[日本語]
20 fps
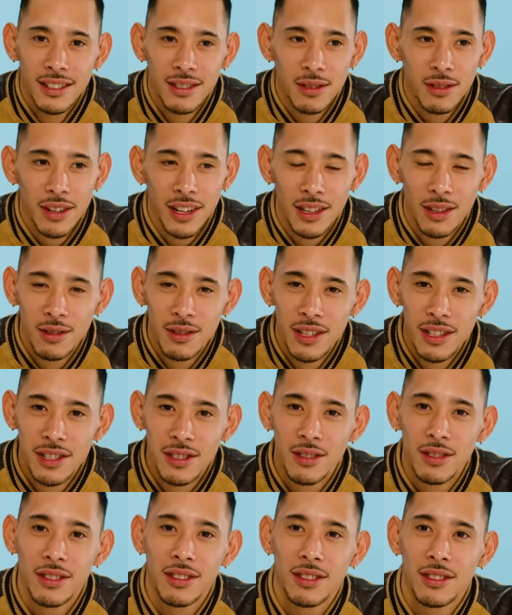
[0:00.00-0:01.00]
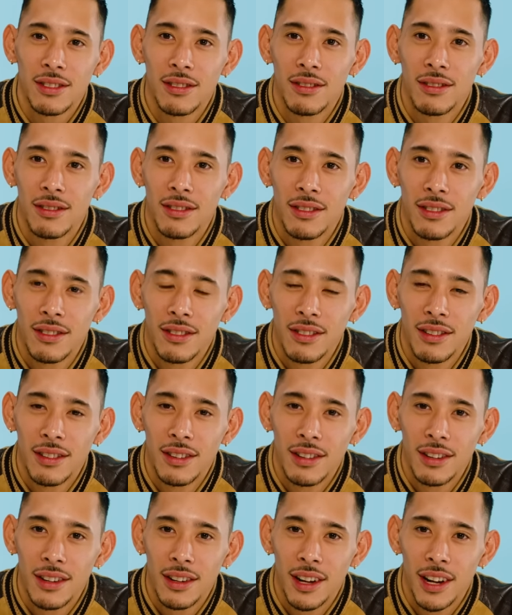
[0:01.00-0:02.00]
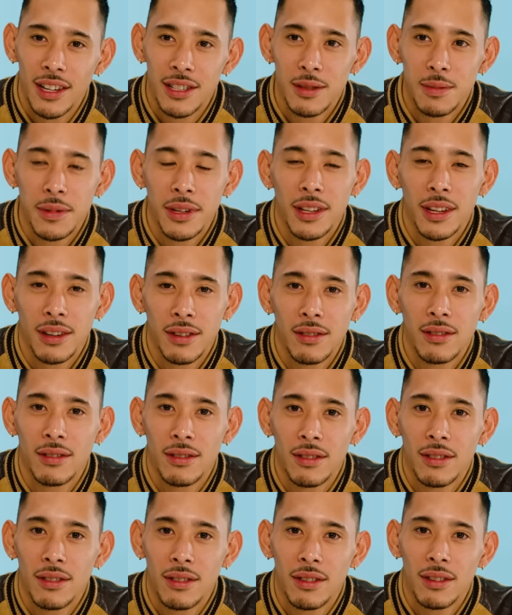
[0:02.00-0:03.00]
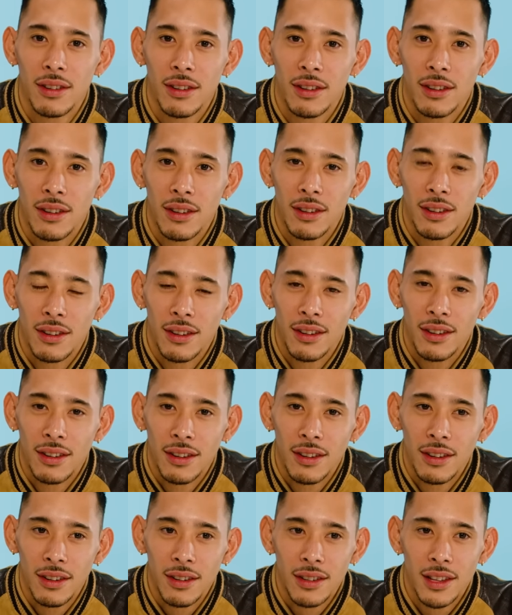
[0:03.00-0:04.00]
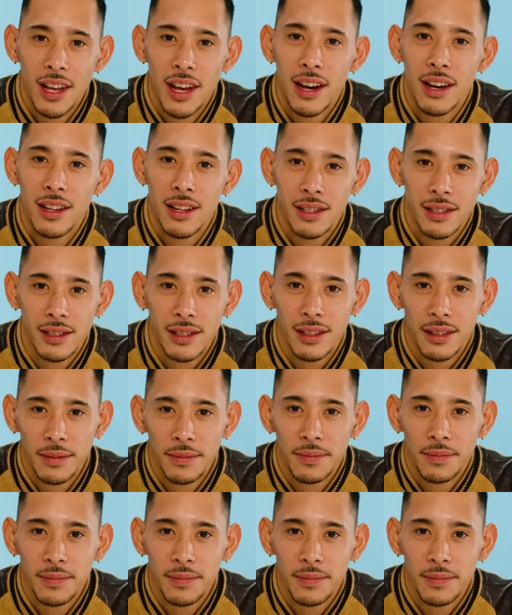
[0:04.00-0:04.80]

それがドニー・ジョイントとの初めての出会いですね